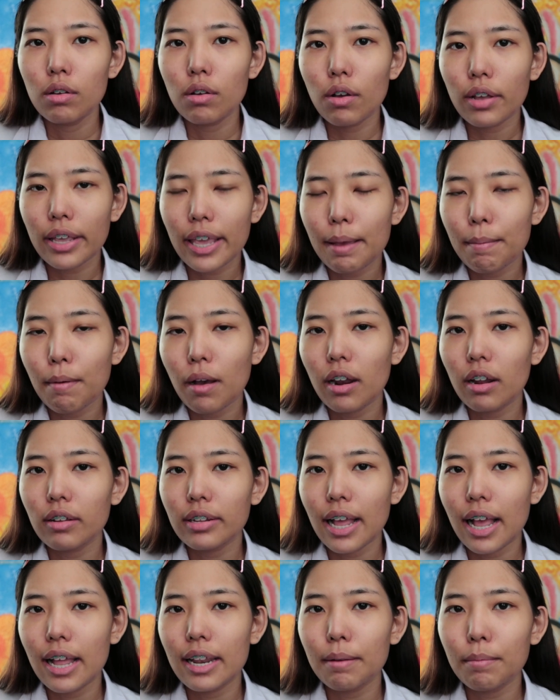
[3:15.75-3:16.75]
โอเคพอเรา
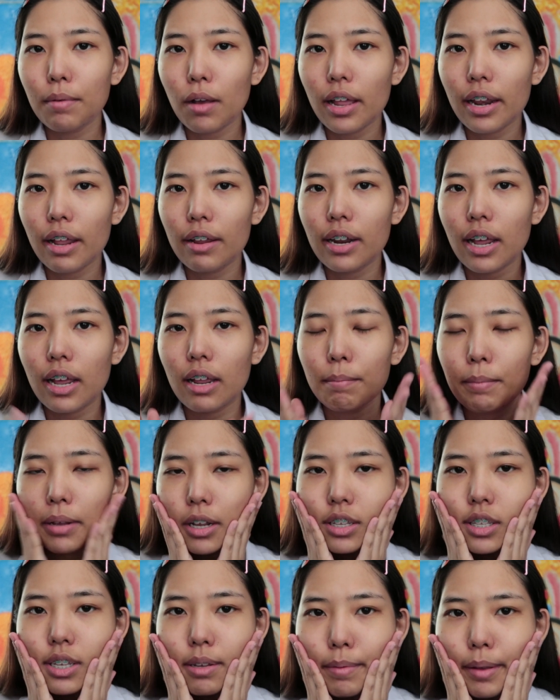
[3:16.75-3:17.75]
ทาเรียบร้อยแล้วนะมัน
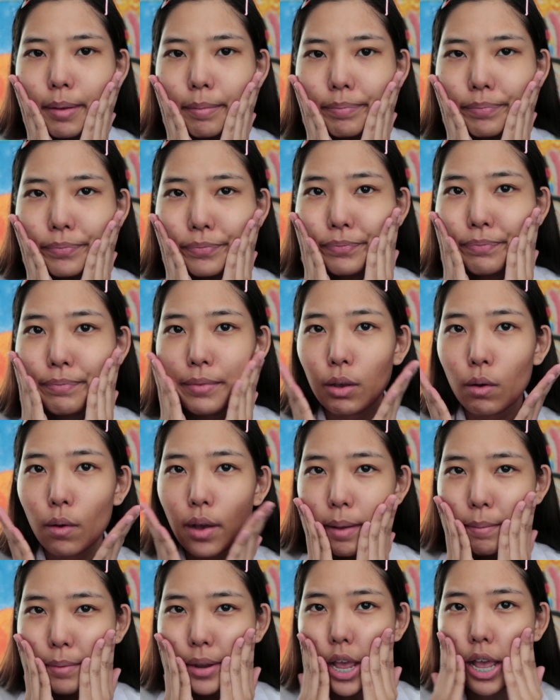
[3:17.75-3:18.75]
ก็จะแบบมีค
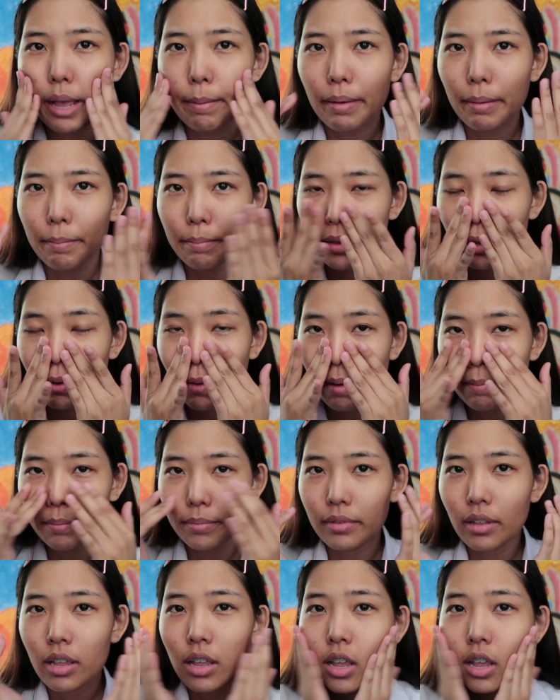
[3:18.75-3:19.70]
วามหน้าแบบมีความ